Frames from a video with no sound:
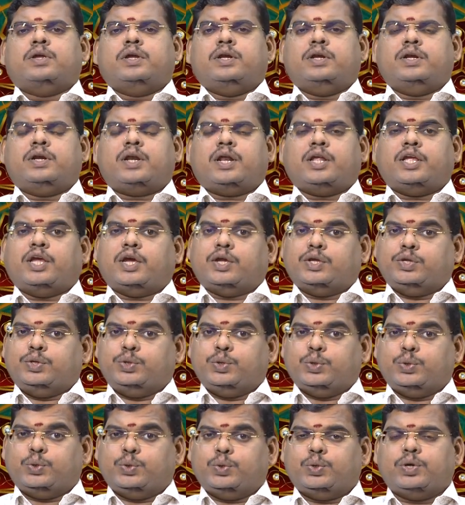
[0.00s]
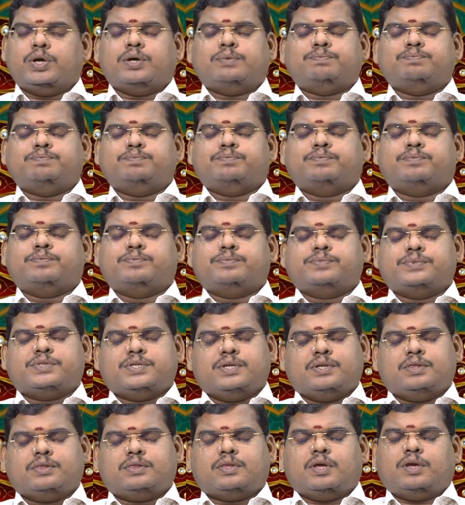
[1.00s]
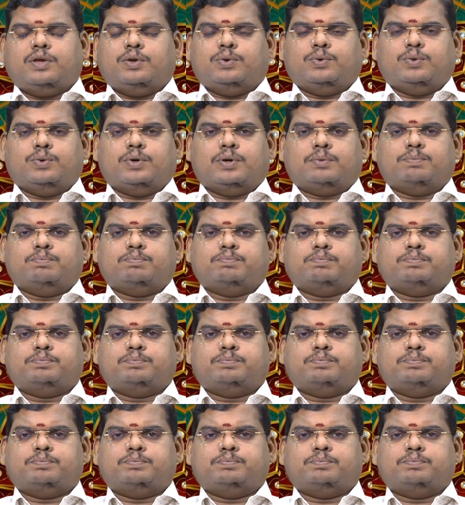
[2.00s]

இன்றைய யோகம் சித்த யோகம்